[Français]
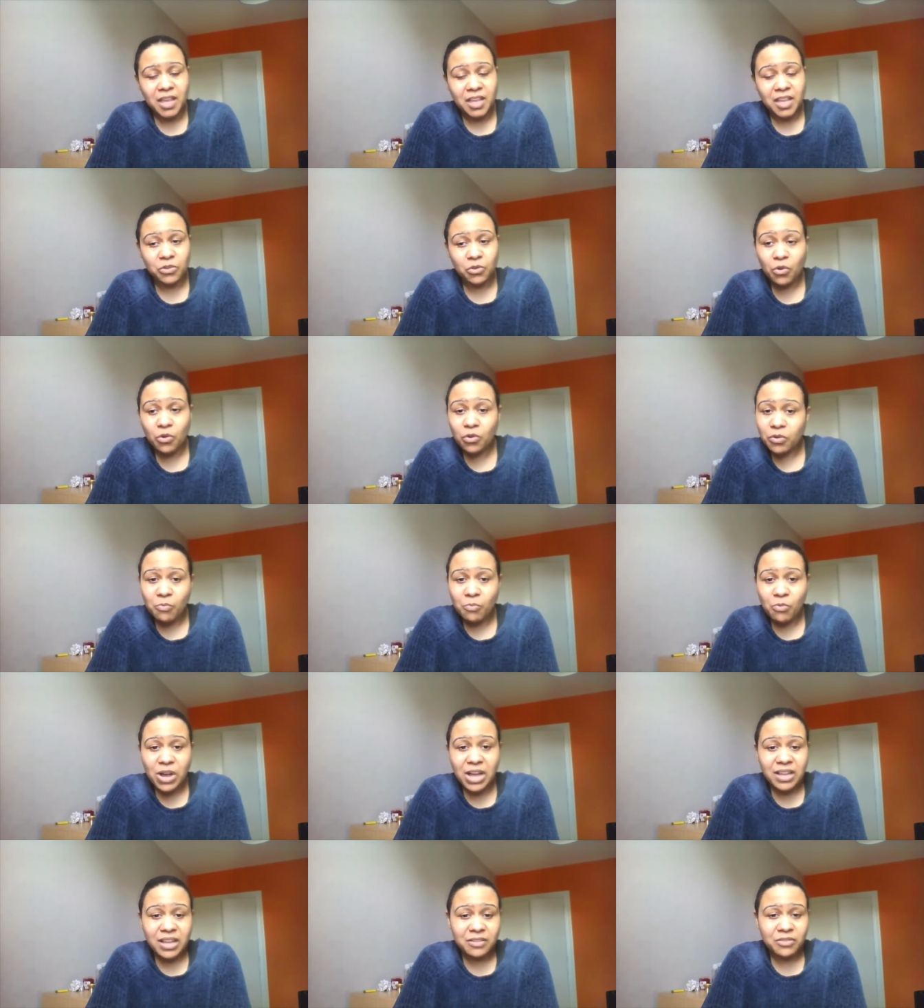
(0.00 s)
Donc
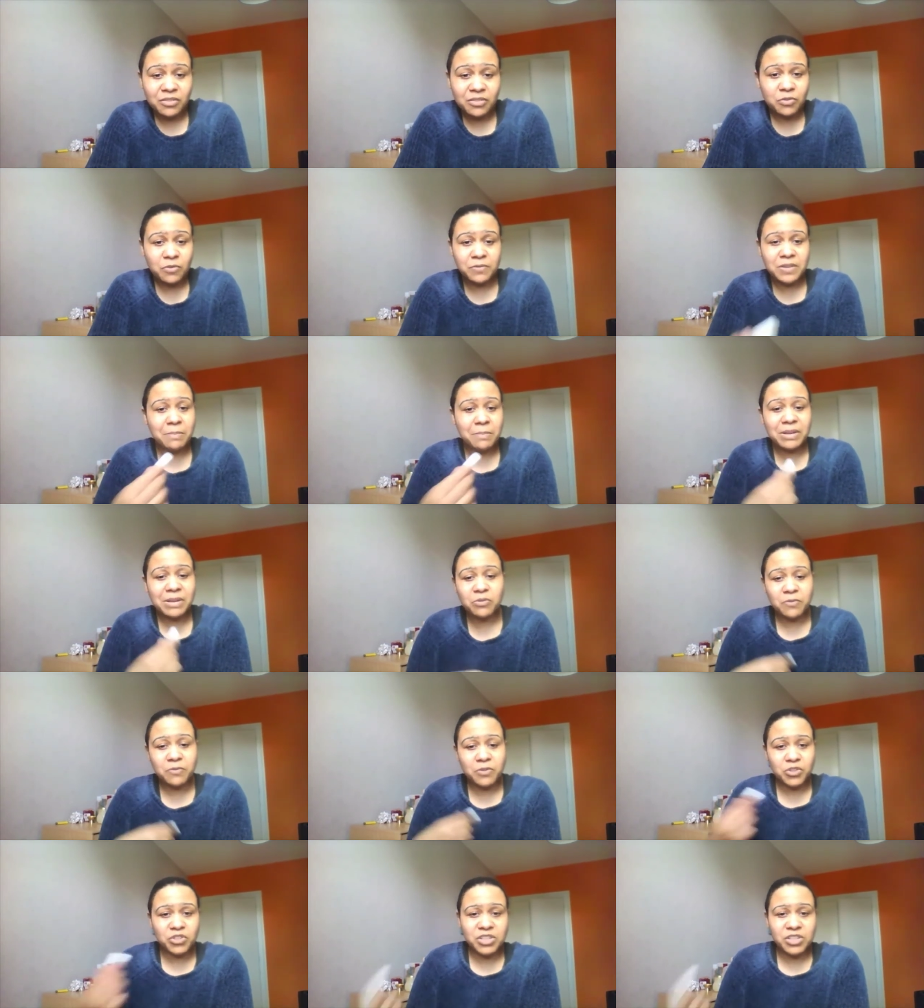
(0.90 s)
moi, ne viens pas te
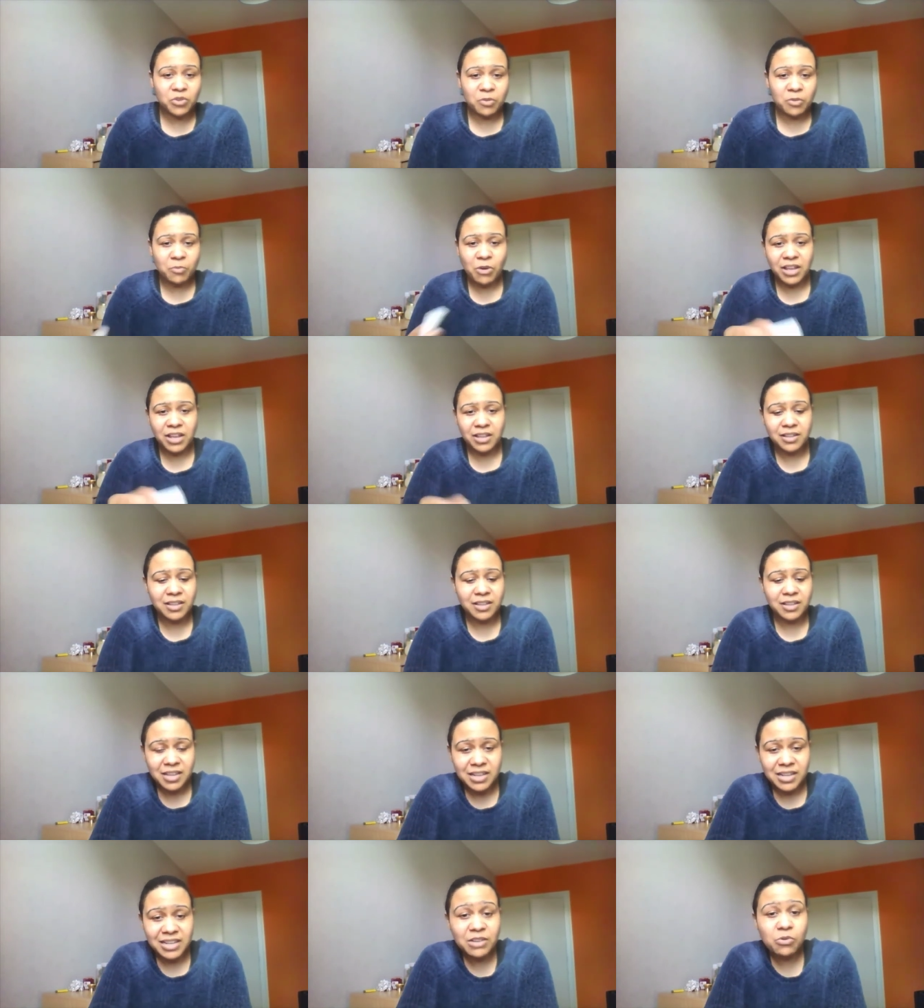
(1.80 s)
venger sur moi.
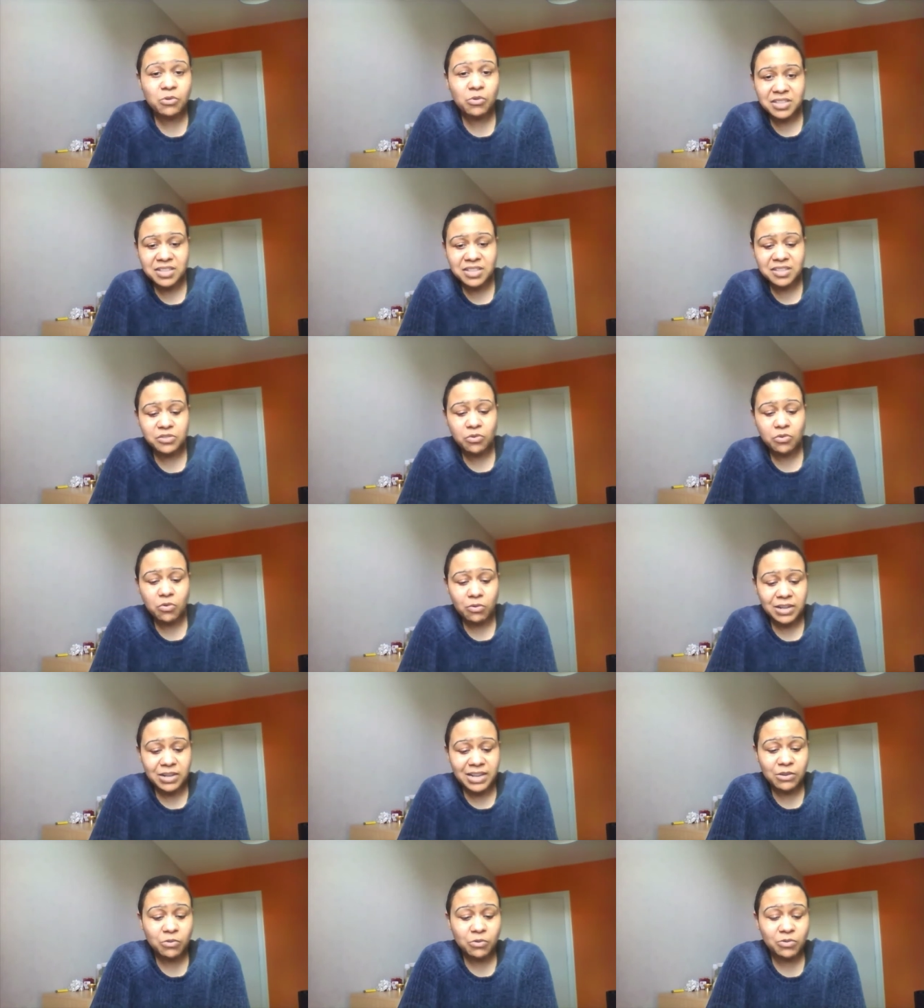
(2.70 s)
Les
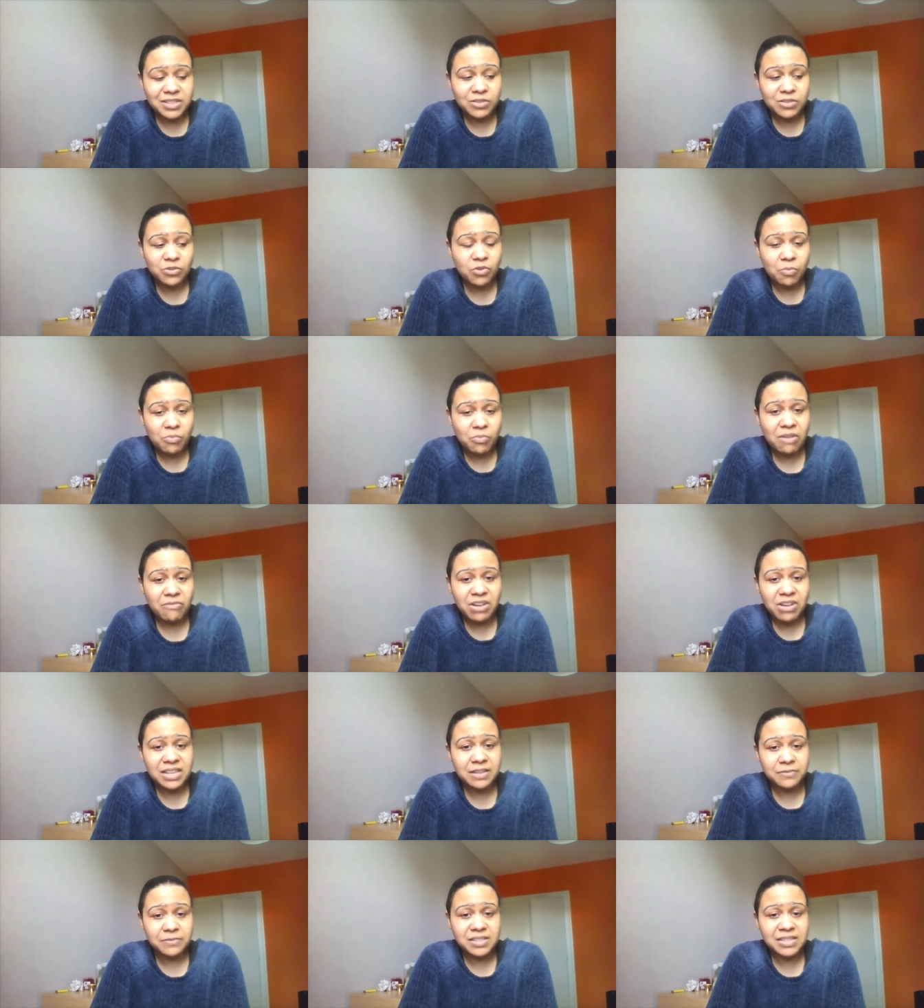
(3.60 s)
conditions, les conditions pour
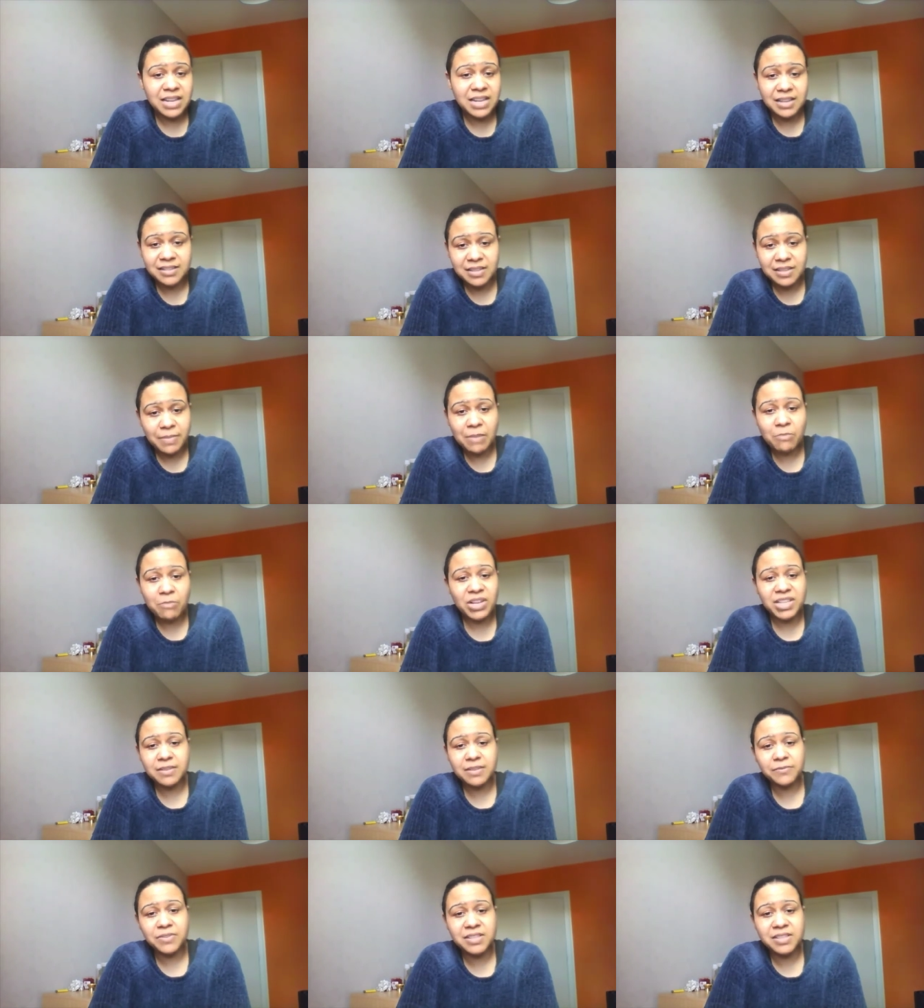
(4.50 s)
avoir les visas là, c'est pas moi
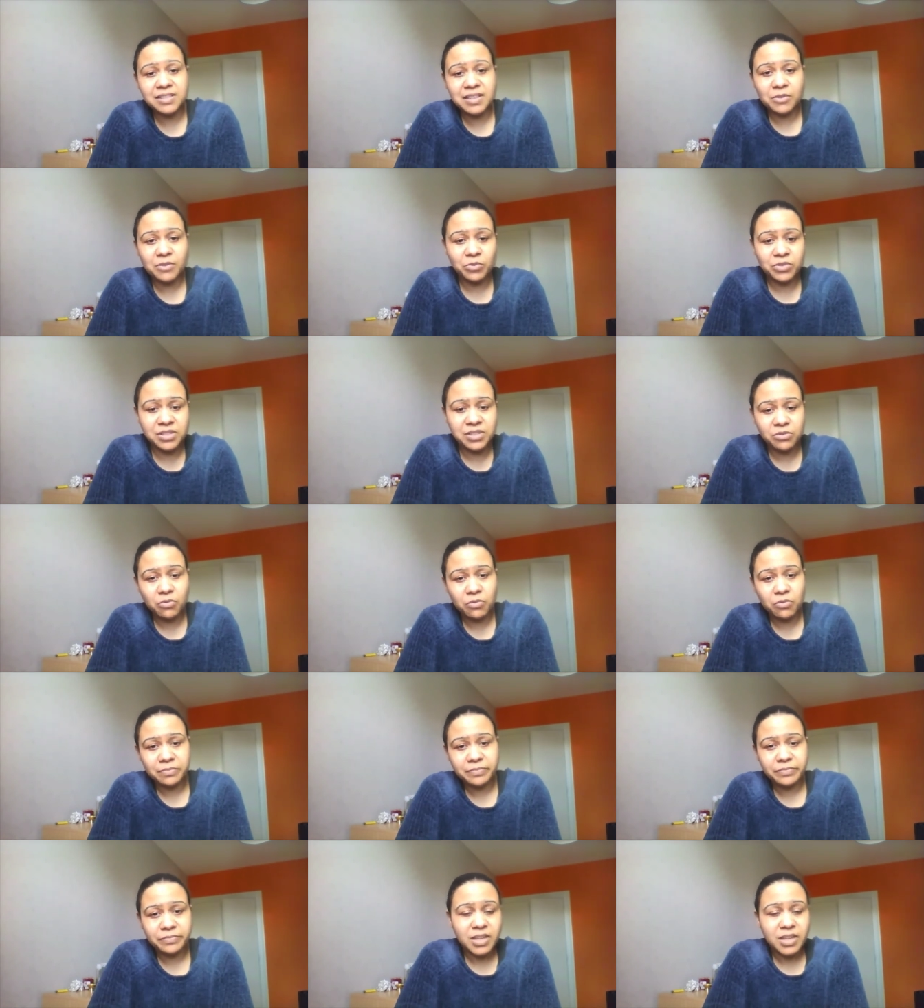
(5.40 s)
qui fixe les conditions.